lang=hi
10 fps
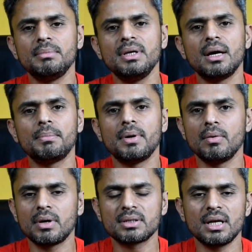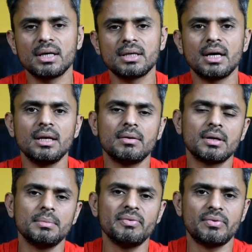कभी आप फलों का सलाद खा लें और
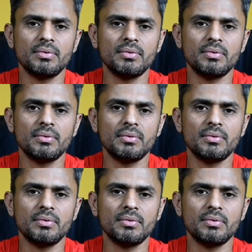कभी